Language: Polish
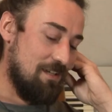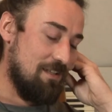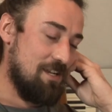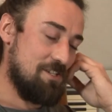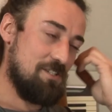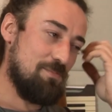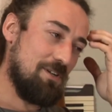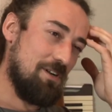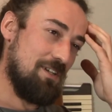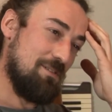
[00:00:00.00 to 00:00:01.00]
Ale raczej co,
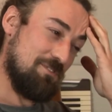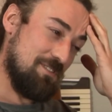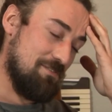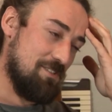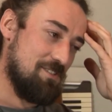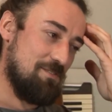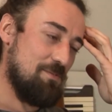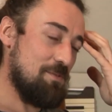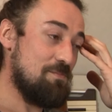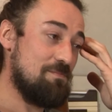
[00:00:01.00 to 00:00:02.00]
spokojno, bo raczej, wiesz,
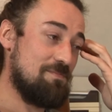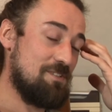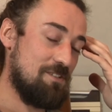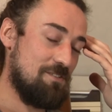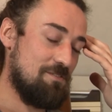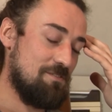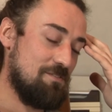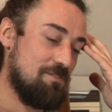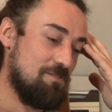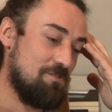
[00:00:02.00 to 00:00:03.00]
im, mhm. się,
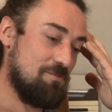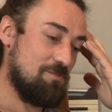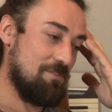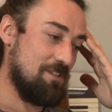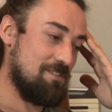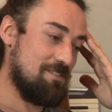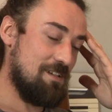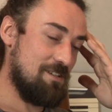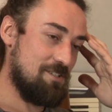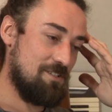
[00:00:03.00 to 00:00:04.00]
już człowiek jest
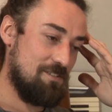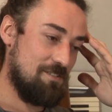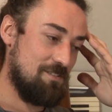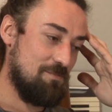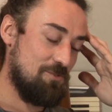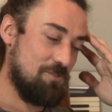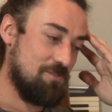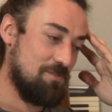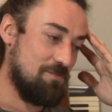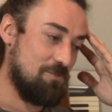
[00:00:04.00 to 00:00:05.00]
starszy, tym
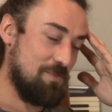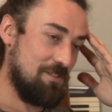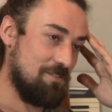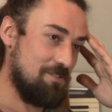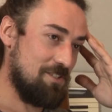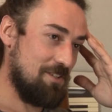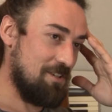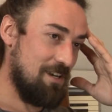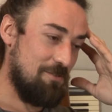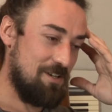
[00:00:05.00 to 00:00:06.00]
już, już ma dosyć tego
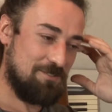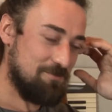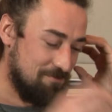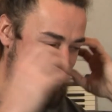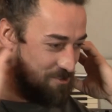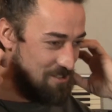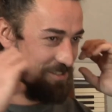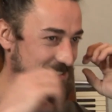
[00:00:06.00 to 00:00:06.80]
hałasu. Hałasu,